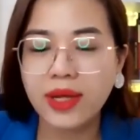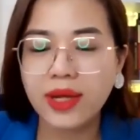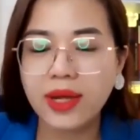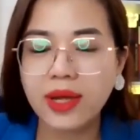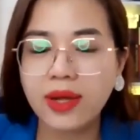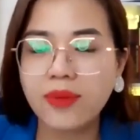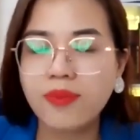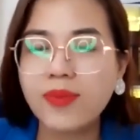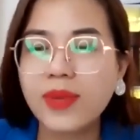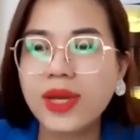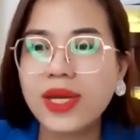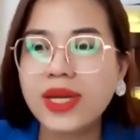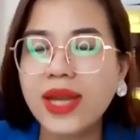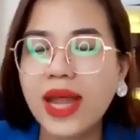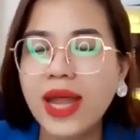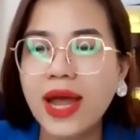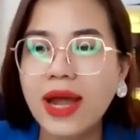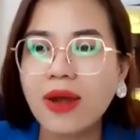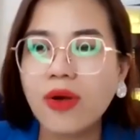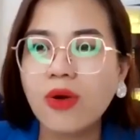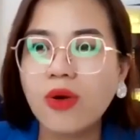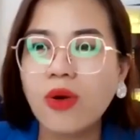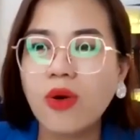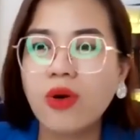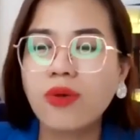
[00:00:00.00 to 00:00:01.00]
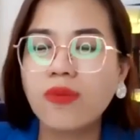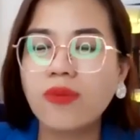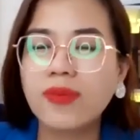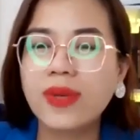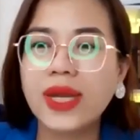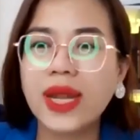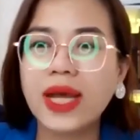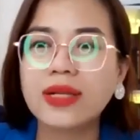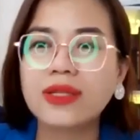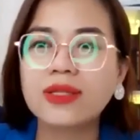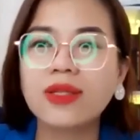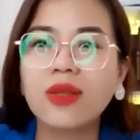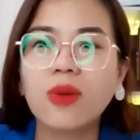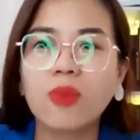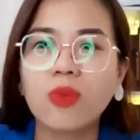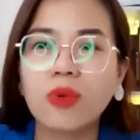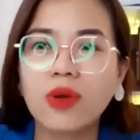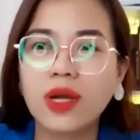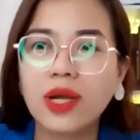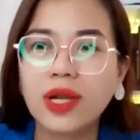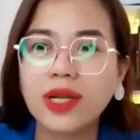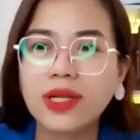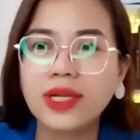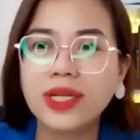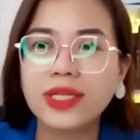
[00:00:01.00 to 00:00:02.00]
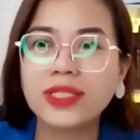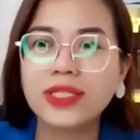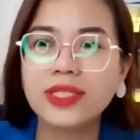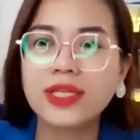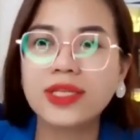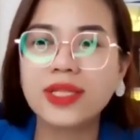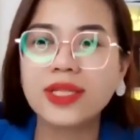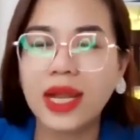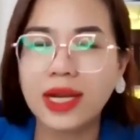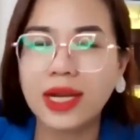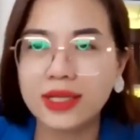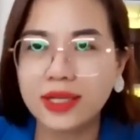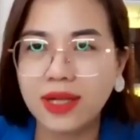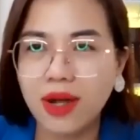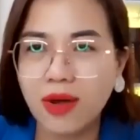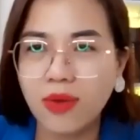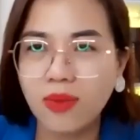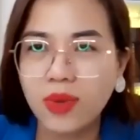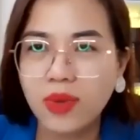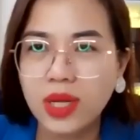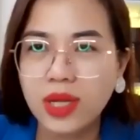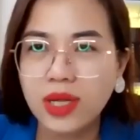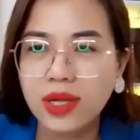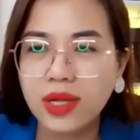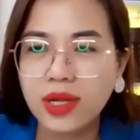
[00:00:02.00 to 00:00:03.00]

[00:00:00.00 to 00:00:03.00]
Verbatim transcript: à, mình đang ngồi mình đang tổng kết cái sự thành công